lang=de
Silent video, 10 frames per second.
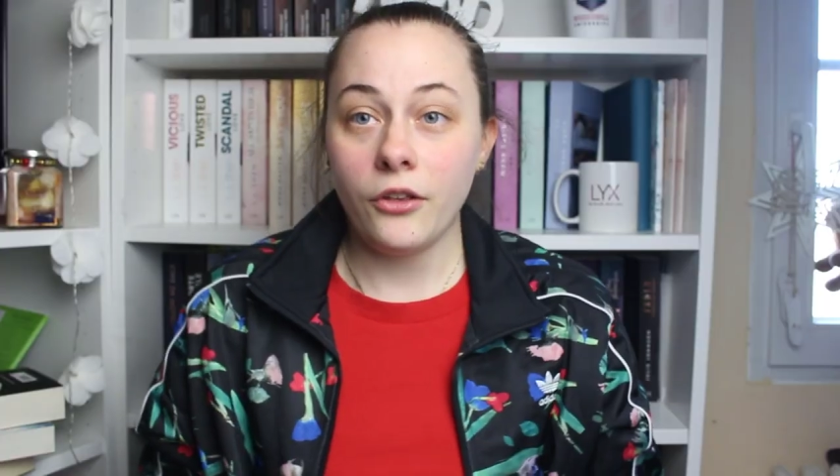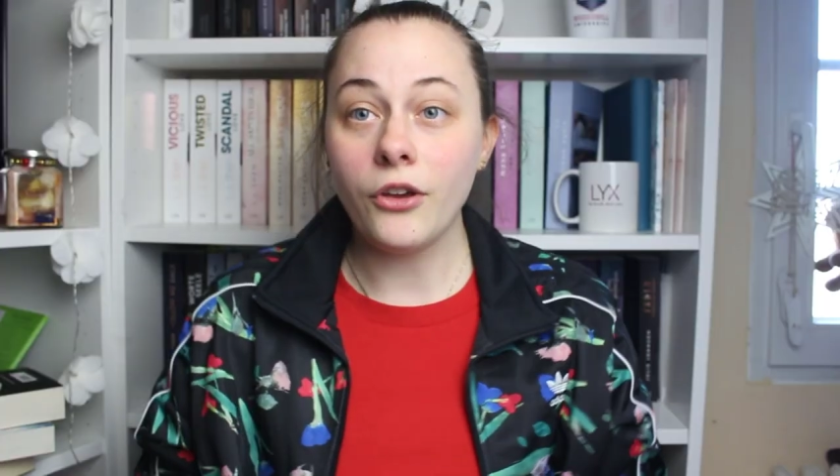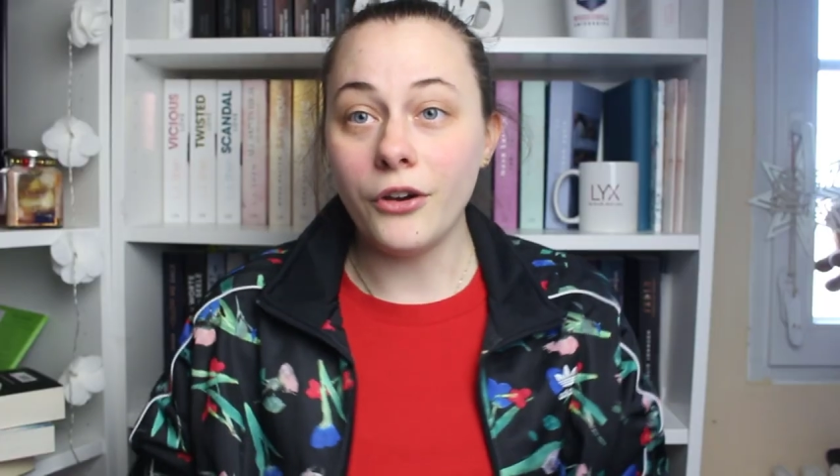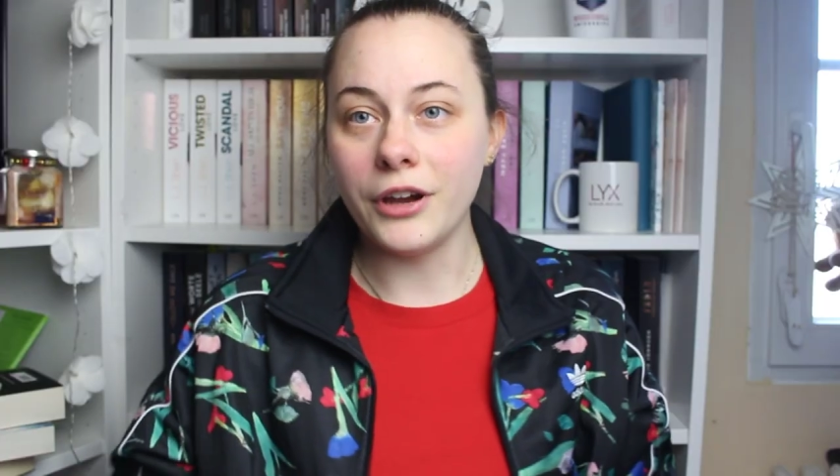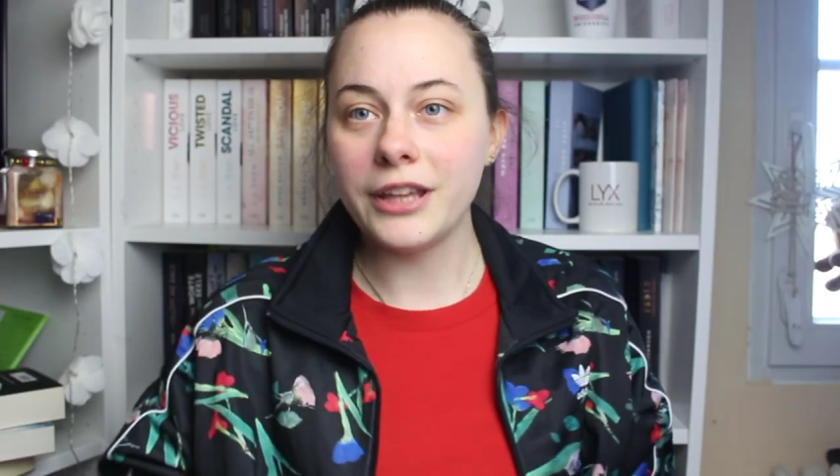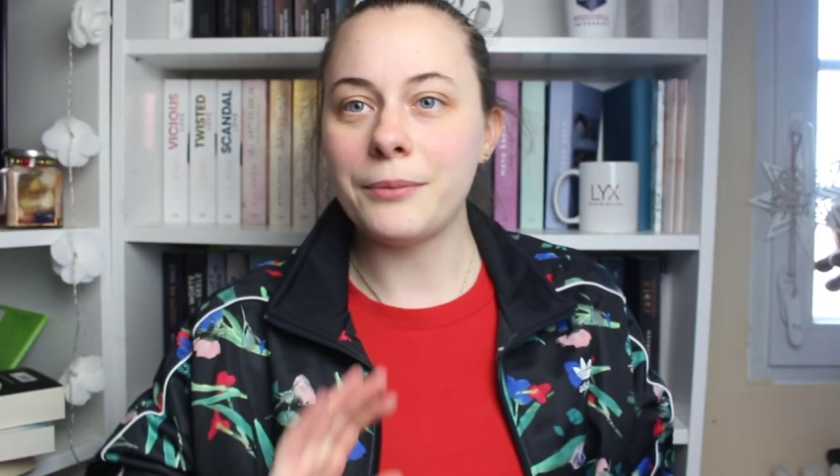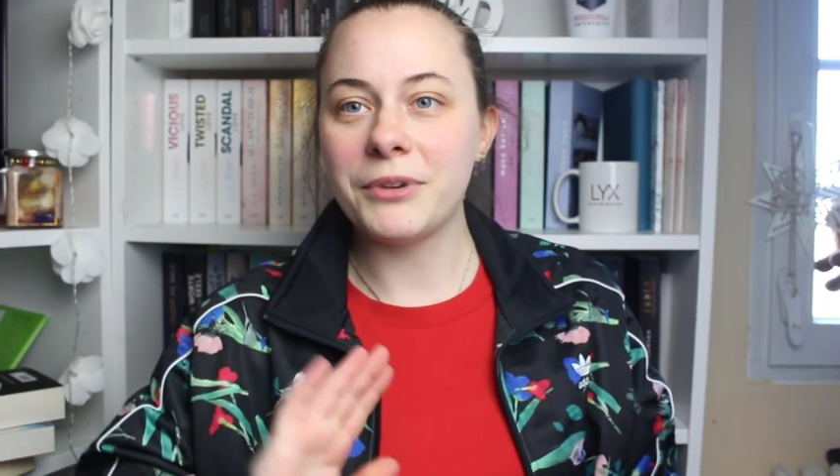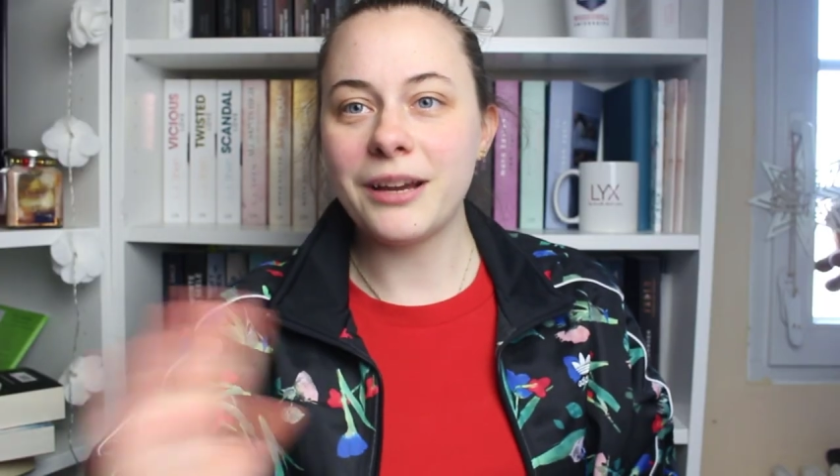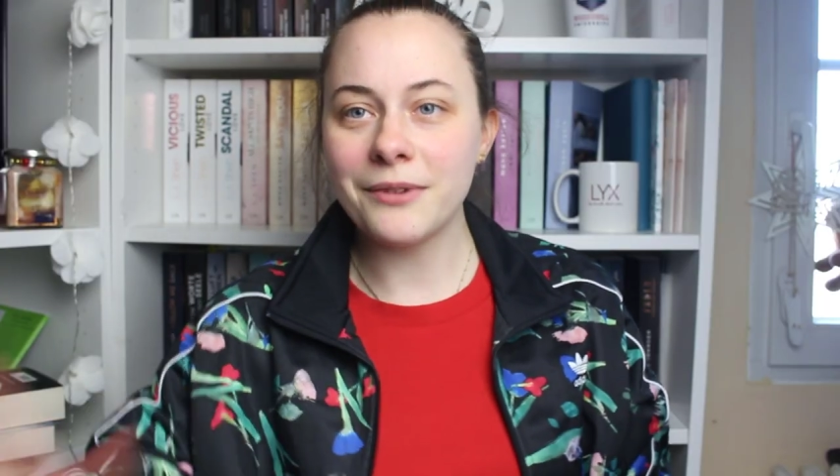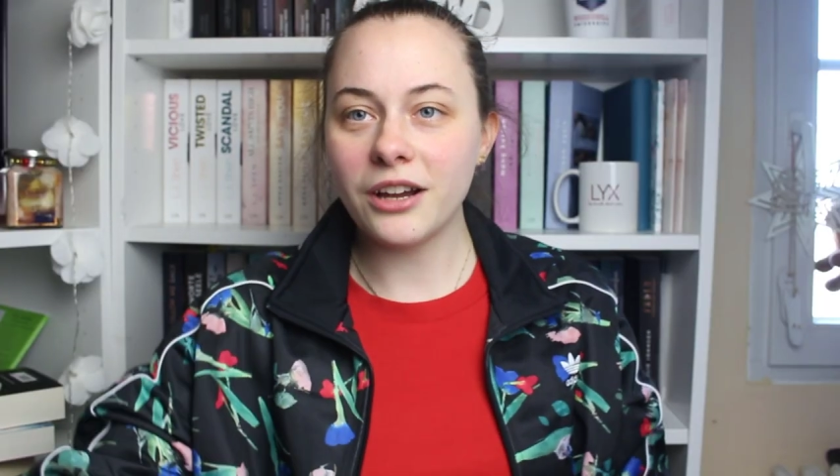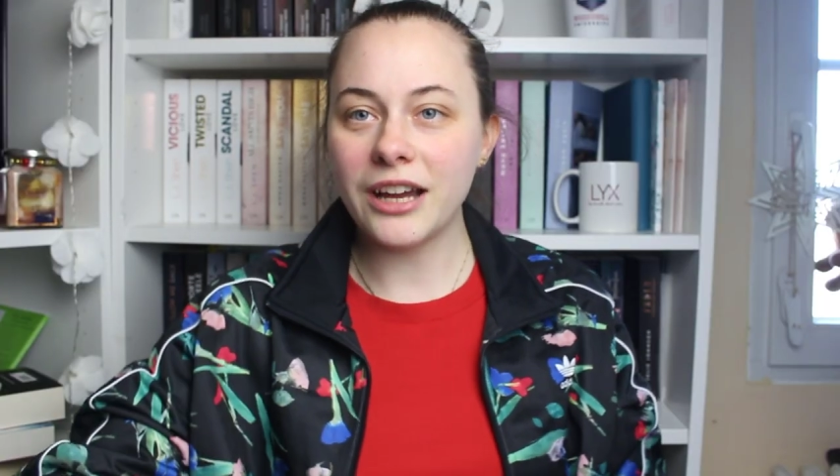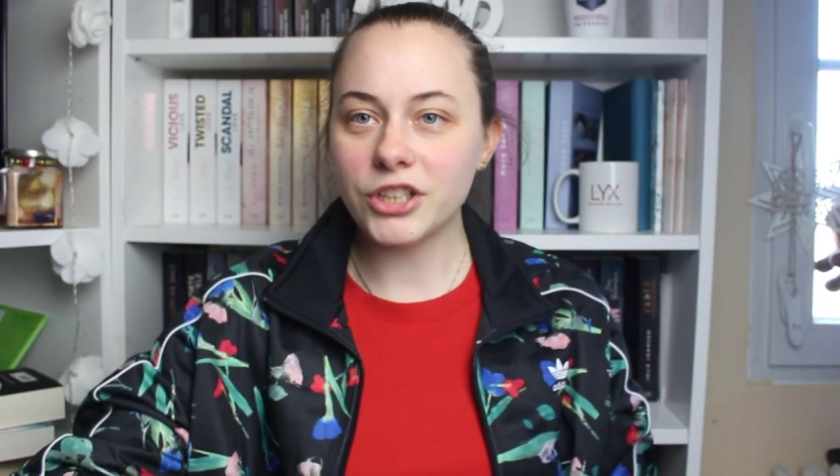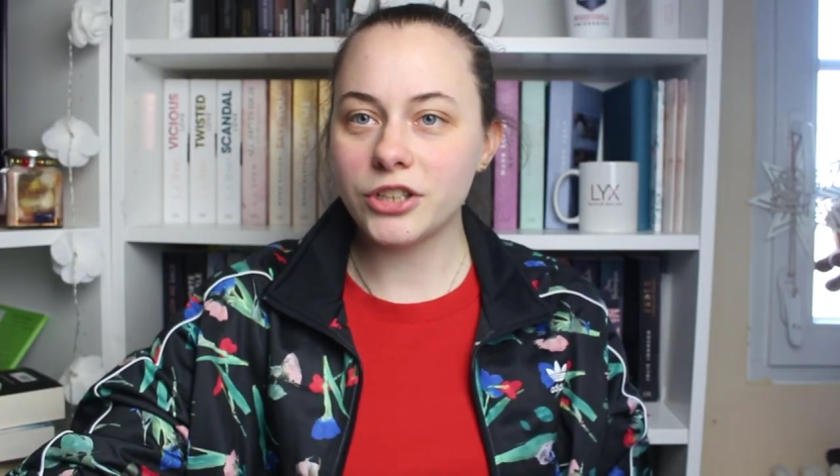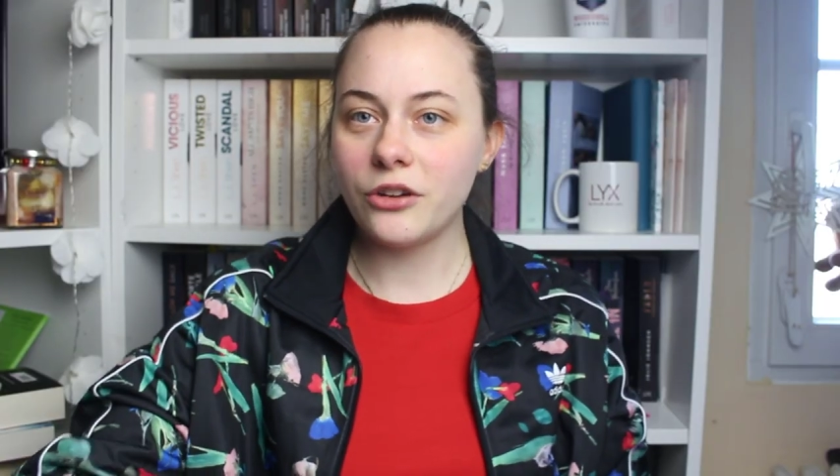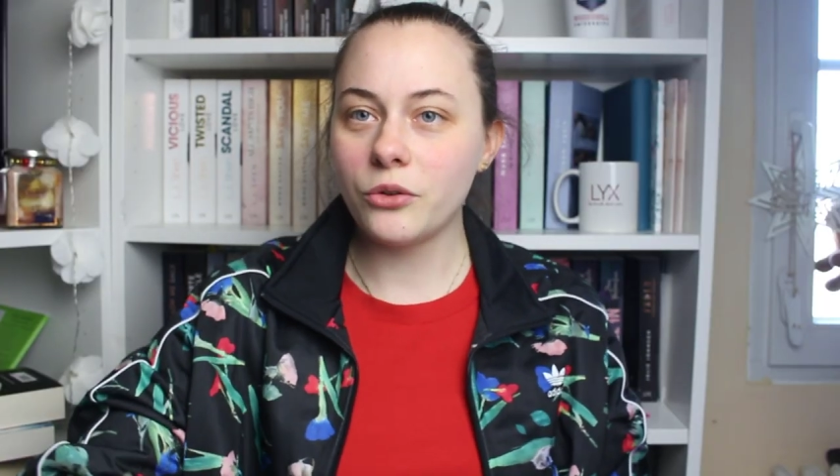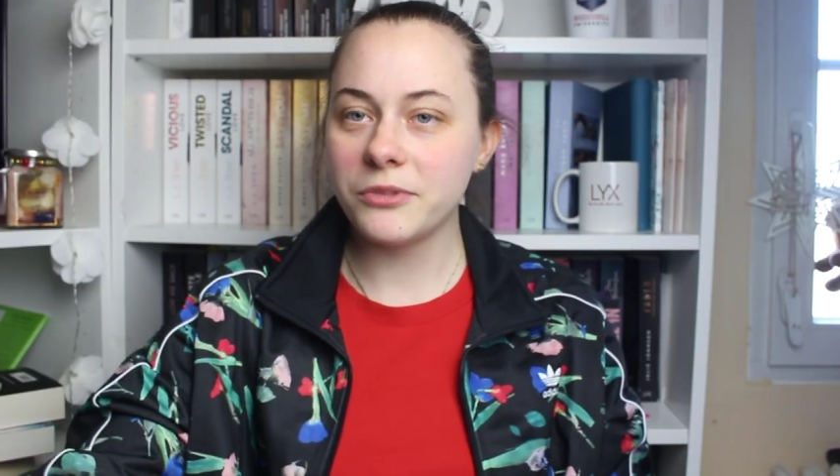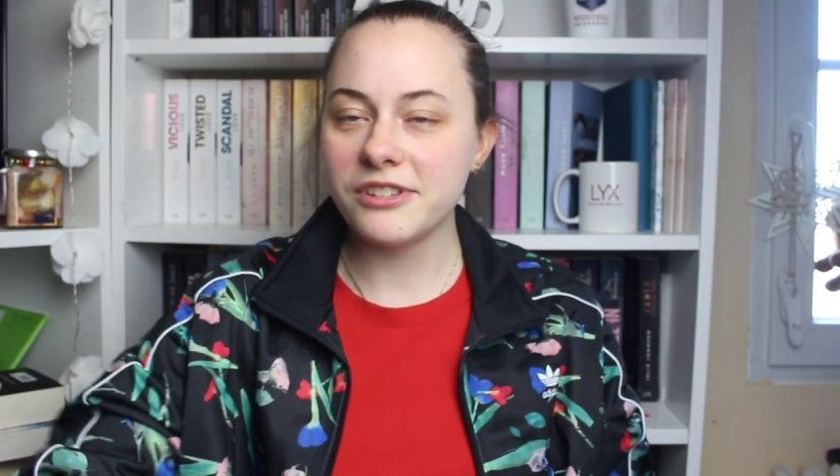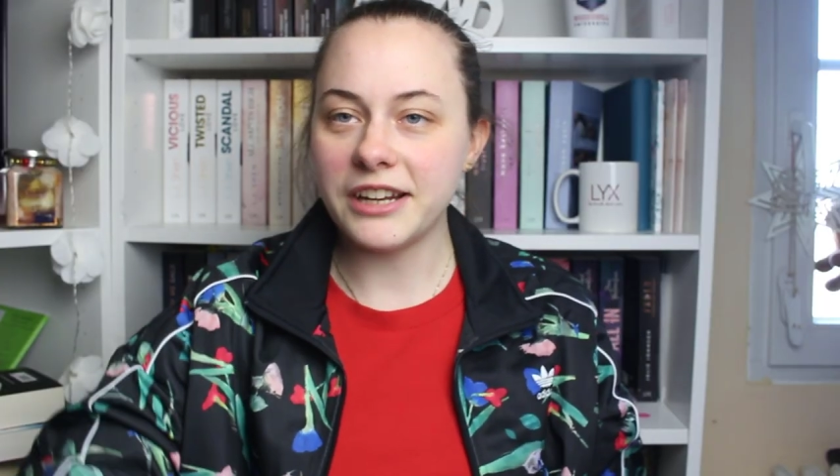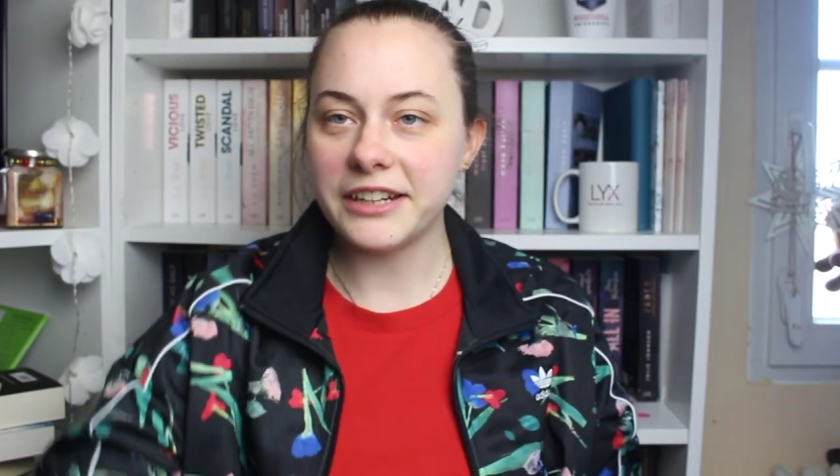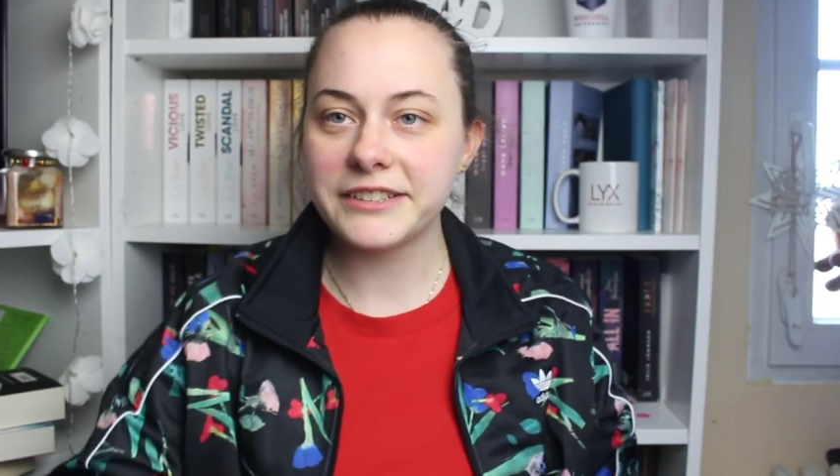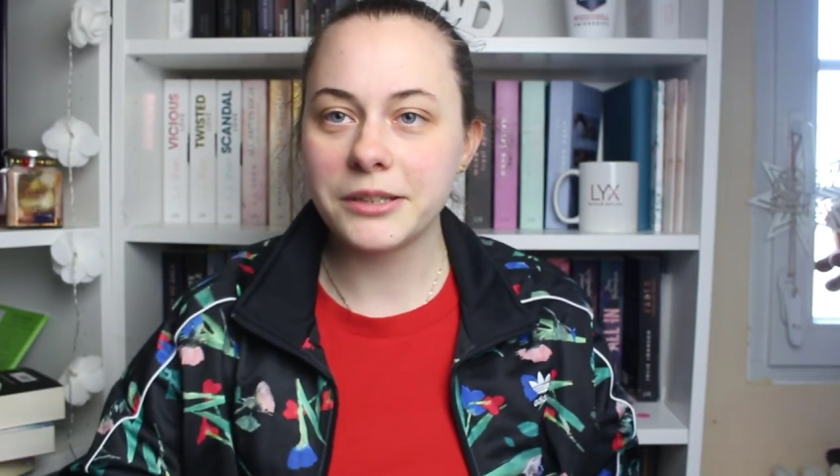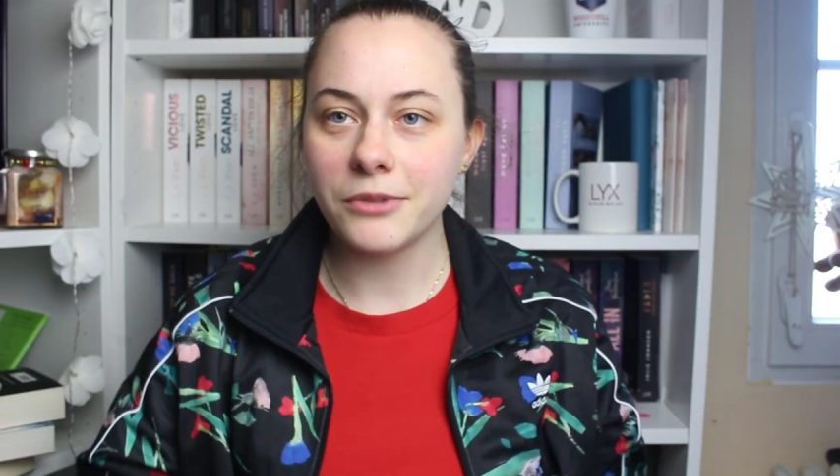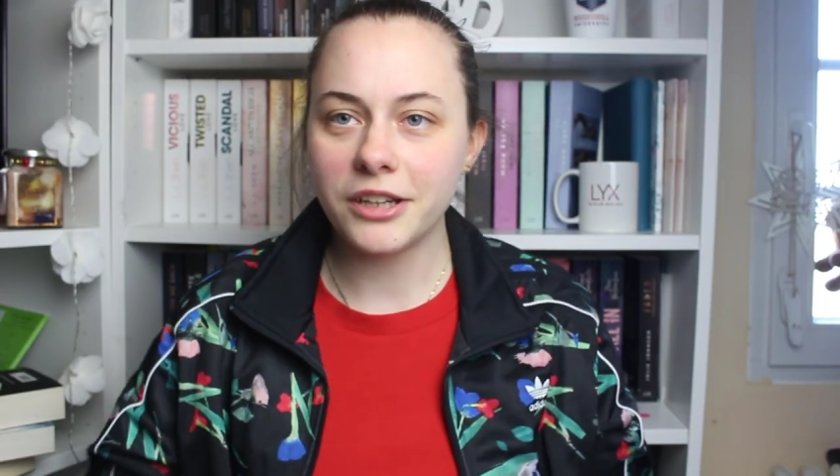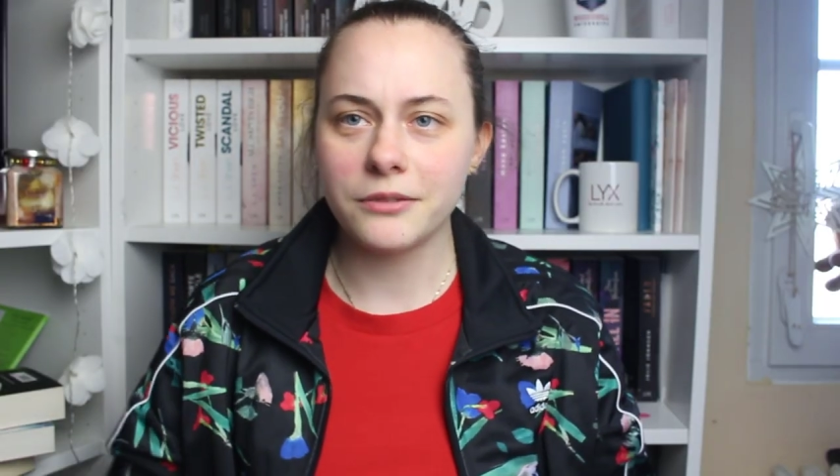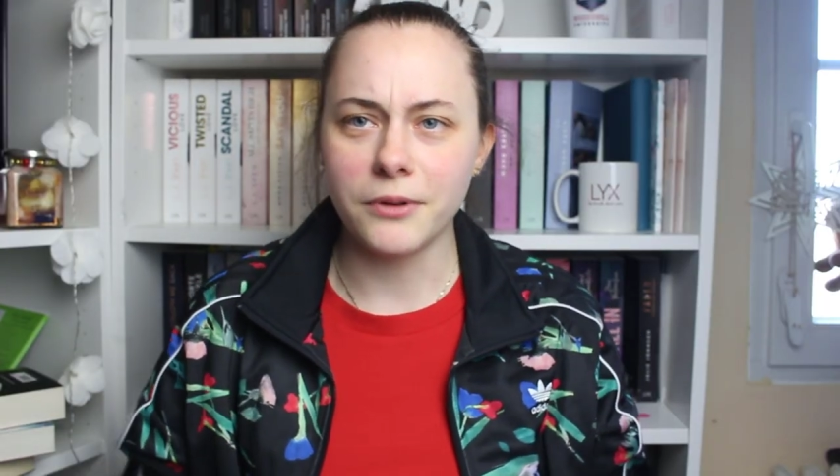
So, ich habe die Kameraeinstellung ein bisschen anders gemacht.